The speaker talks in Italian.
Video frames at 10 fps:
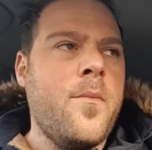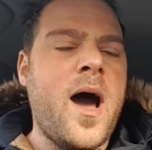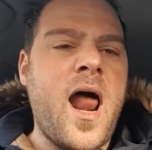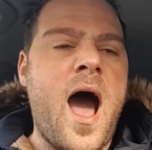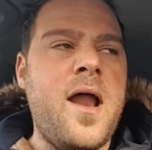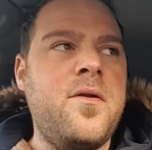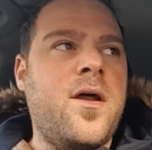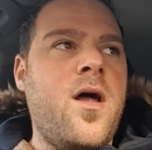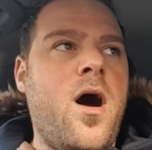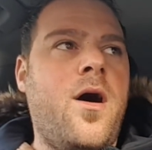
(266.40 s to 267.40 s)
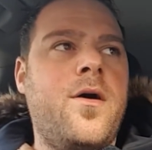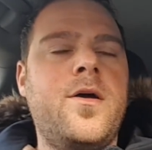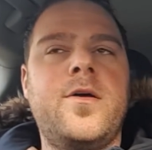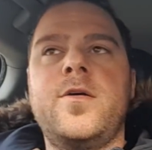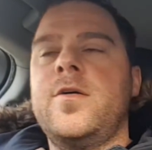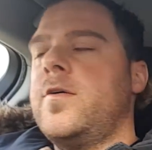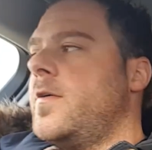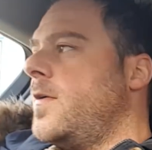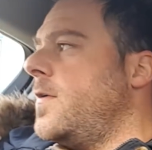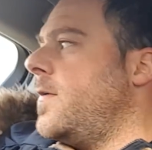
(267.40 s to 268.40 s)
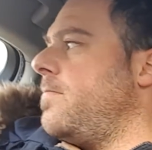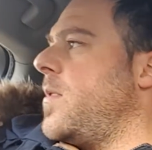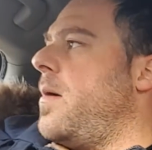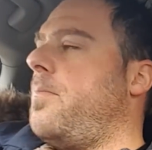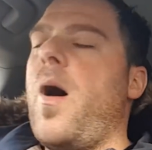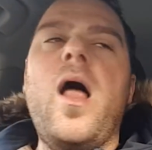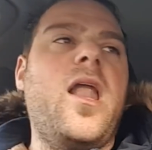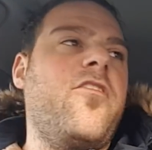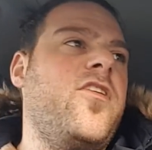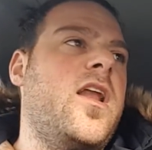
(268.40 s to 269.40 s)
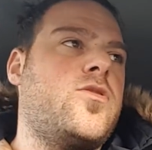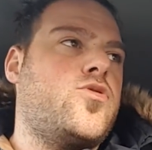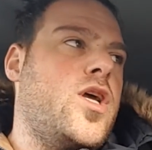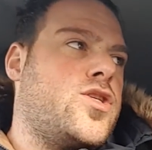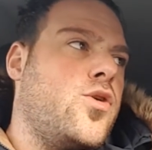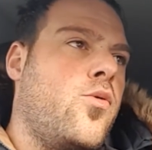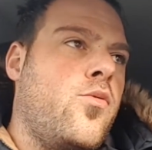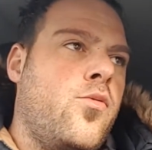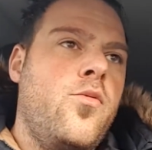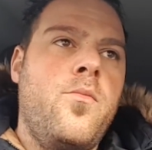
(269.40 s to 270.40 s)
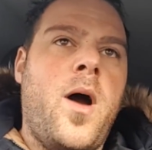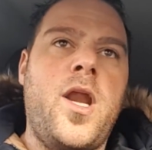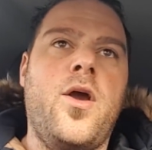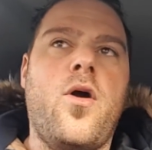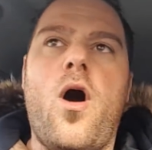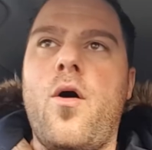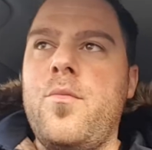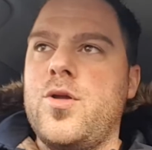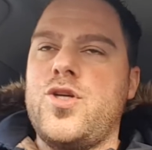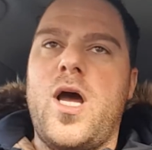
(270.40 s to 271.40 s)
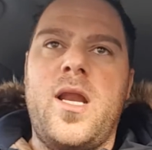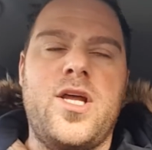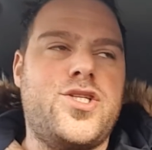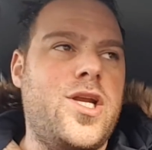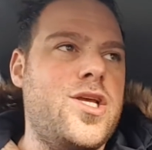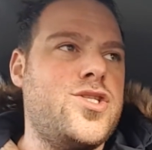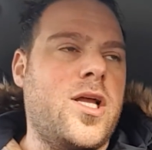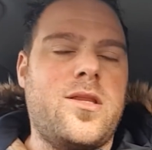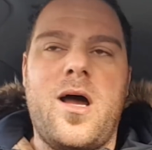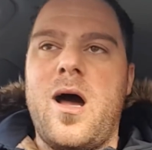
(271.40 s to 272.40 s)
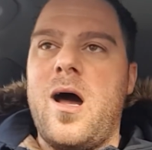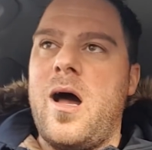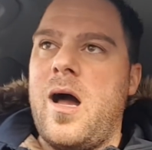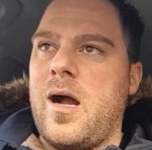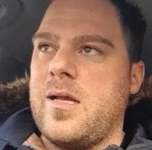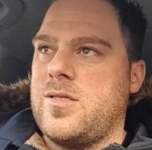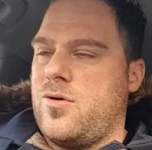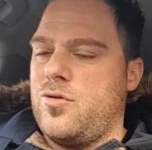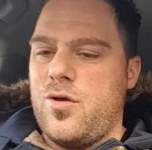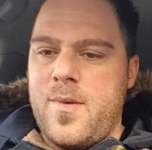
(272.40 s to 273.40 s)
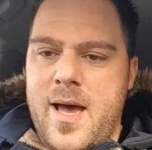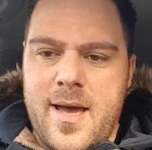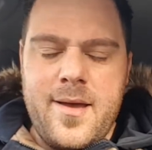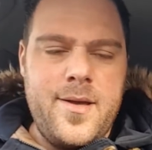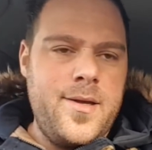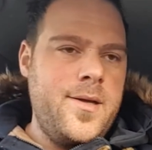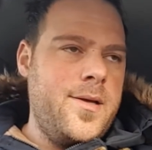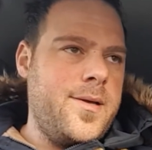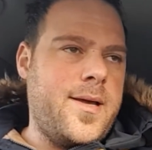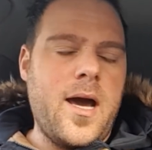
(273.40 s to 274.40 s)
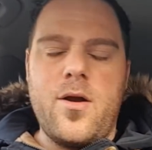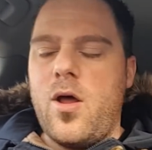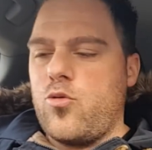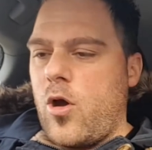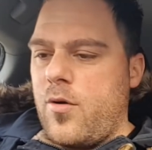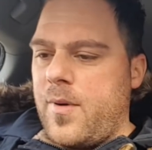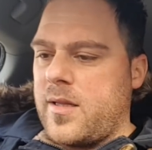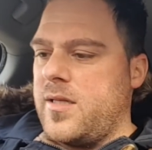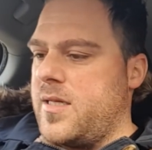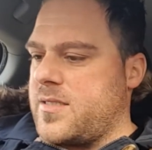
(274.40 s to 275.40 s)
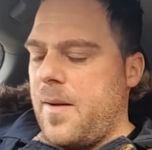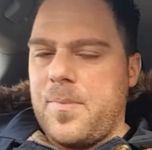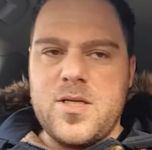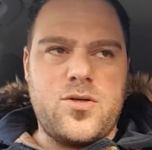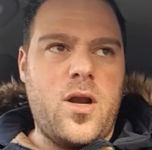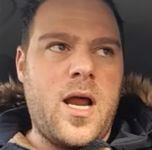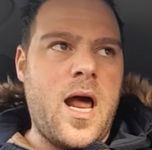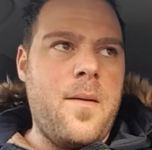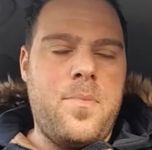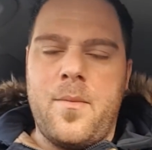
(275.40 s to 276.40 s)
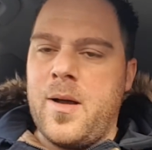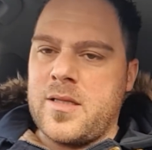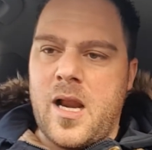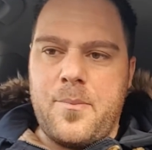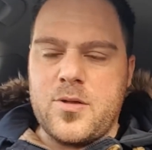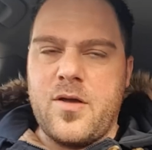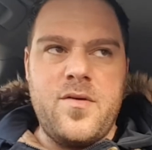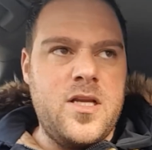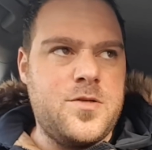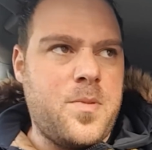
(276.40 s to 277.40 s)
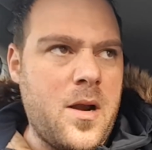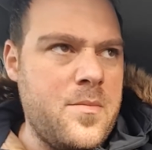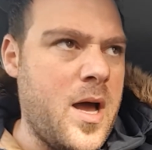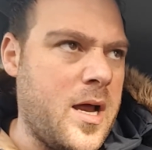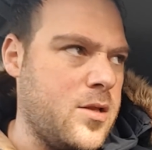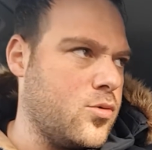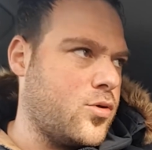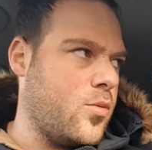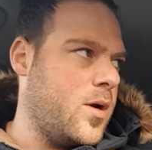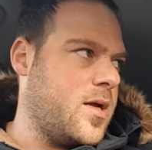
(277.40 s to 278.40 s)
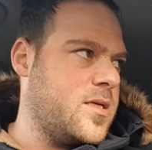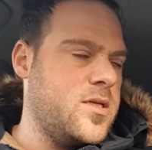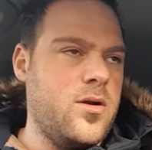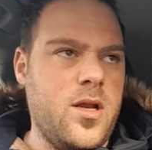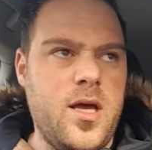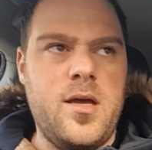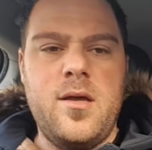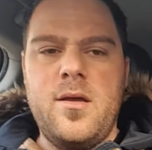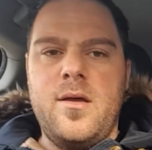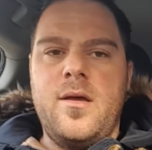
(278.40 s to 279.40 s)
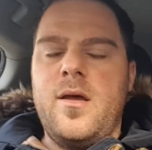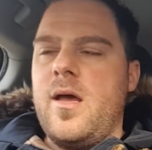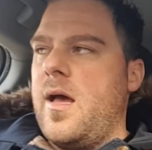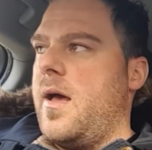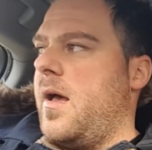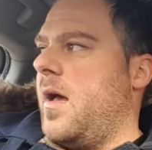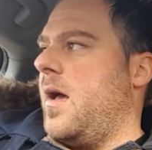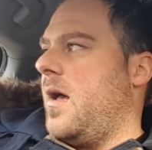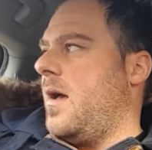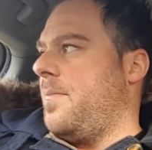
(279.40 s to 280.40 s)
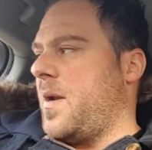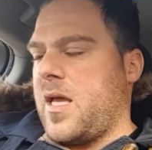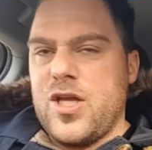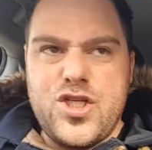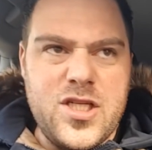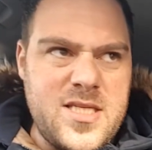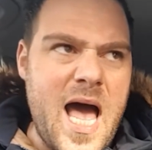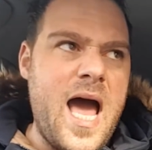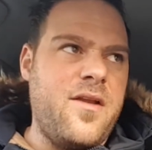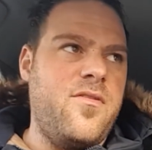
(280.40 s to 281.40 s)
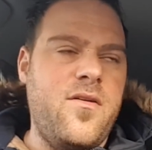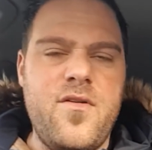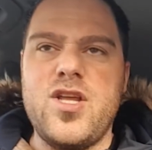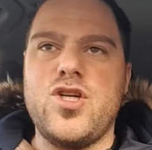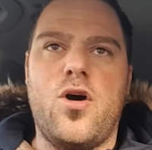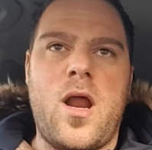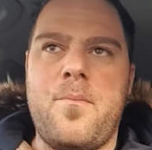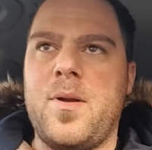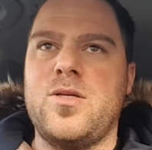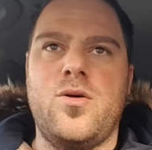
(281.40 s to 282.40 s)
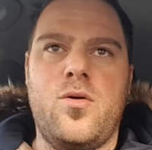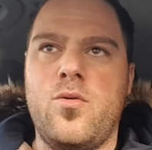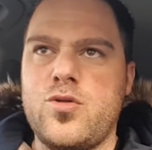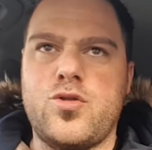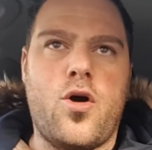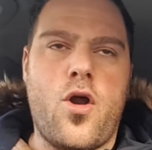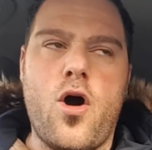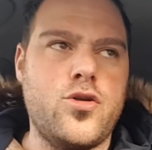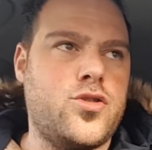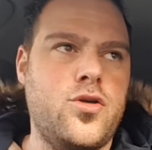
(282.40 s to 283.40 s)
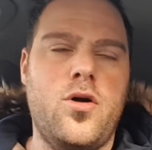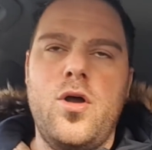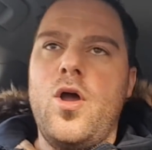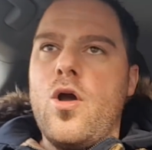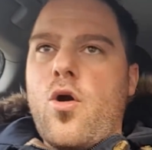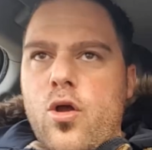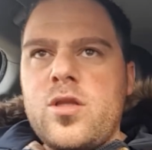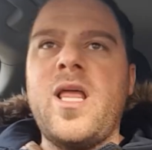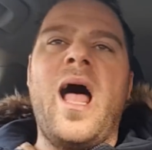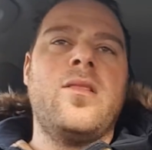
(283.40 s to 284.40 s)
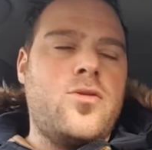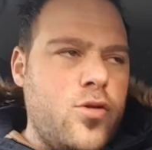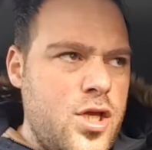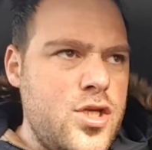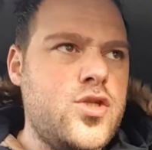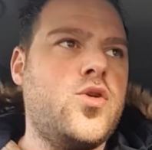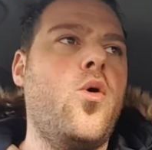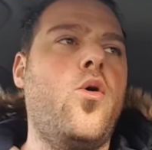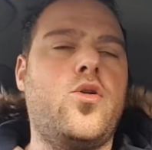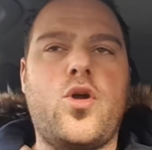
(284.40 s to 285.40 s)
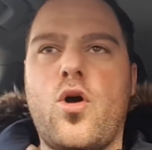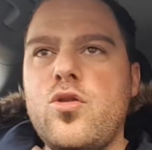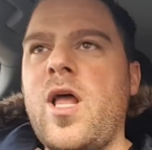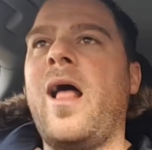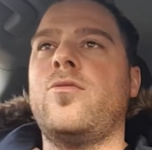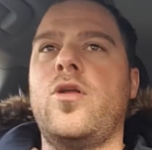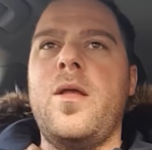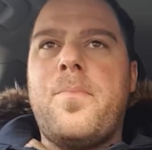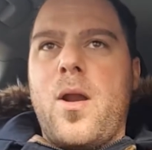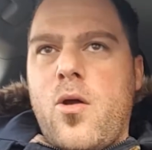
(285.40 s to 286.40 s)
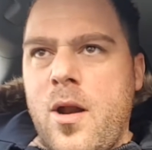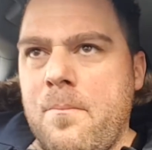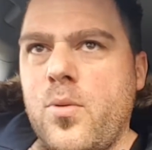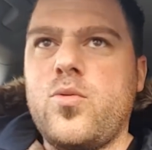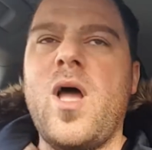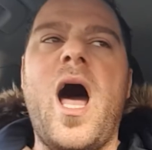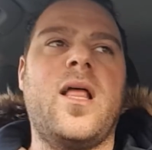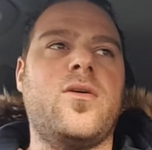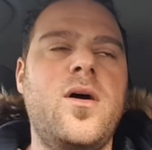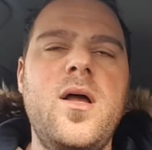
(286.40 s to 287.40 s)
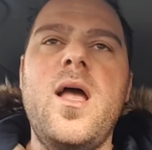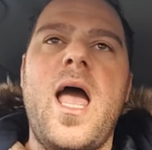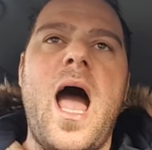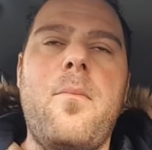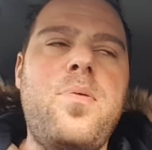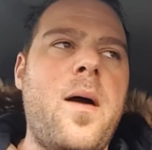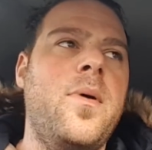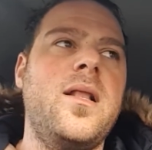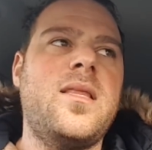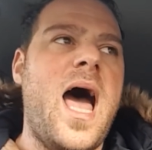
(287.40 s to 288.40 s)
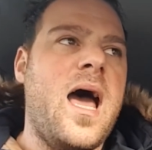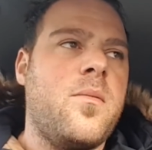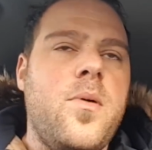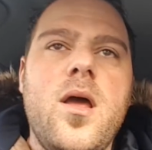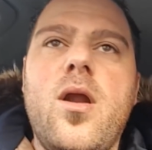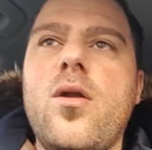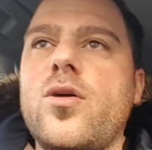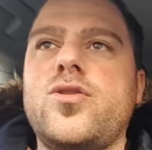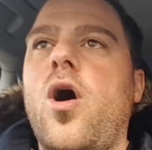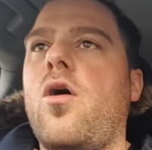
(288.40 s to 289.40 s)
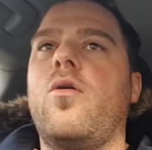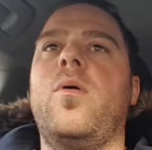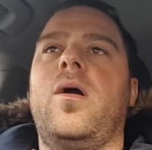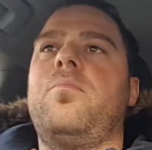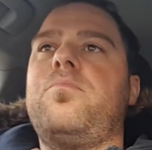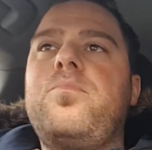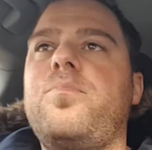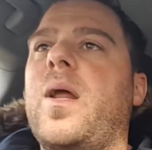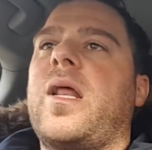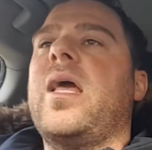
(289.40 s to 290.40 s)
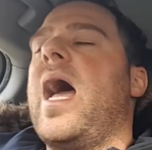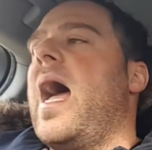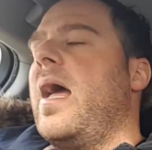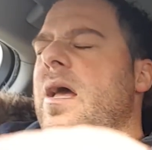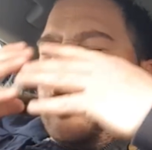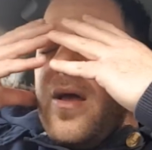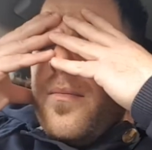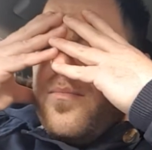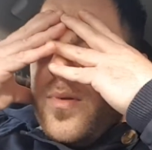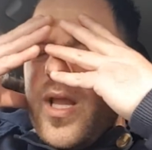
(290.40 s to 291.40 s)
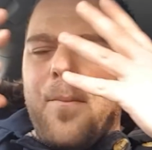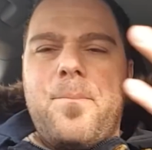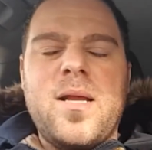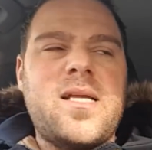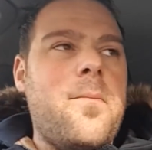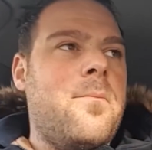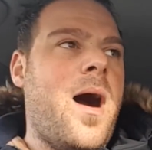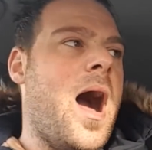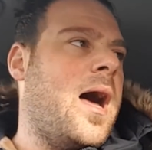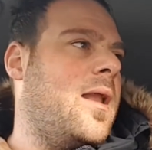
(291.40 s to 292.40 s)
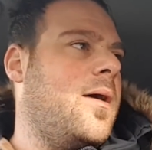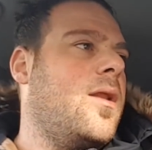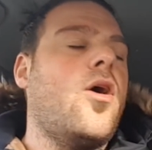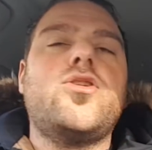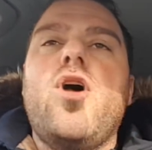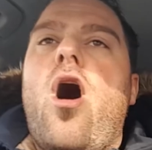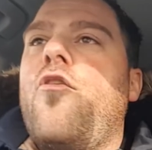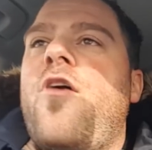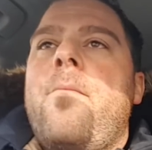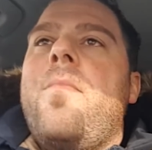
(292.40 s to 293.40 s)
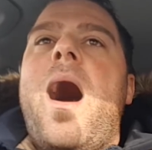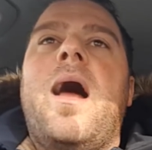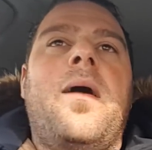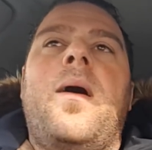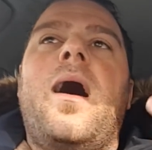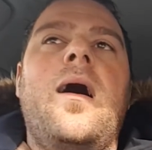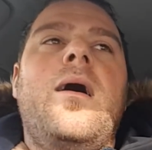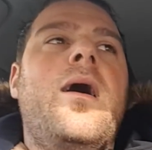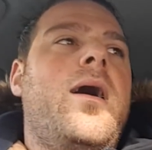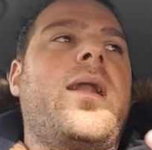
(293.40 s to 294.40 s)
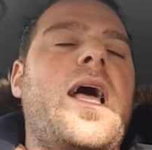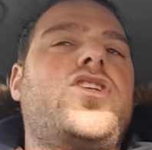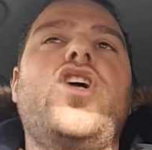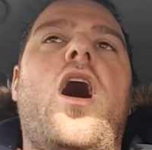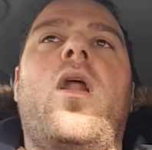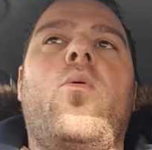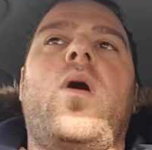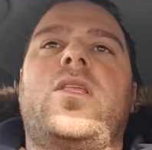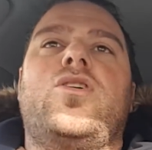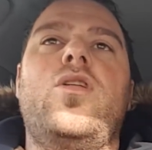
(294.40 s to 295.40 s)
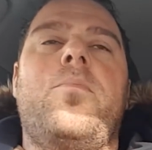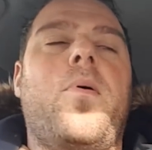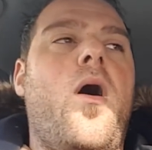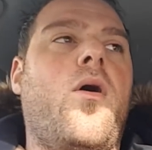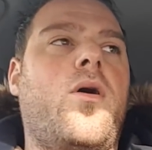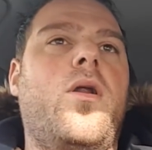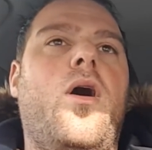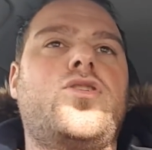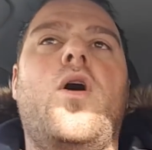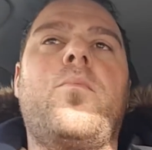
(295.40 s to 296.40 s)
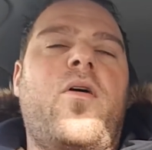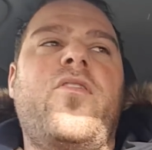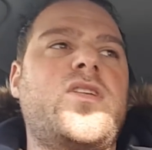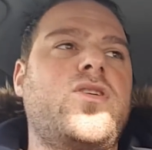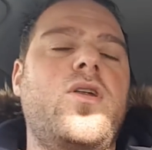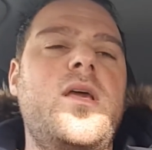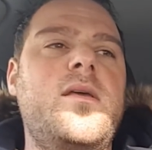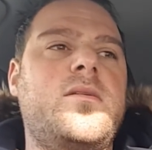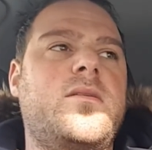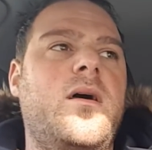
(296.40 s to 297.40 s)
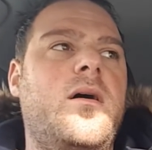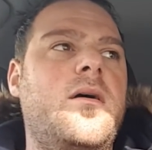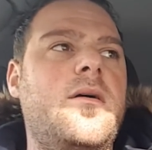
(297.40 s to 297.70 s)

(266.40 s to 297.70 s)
Maranno, no? Poi alla fine è successo un manicomio, cioè una sceneggiata che secondo me, caro Lautaro Martinez, capisco la rabbia, ma te la potevi risparmiare tutto quel casino lì. Eh, perché ci servi, invece ora hai preso sto rosso con tanto di insulti, con tanto di pallone buttato e abbiamo il derby. Io non lo so come perché è presa male, lo so, fa male, ma ragione un cazzo di poco, no? Sei un professionista.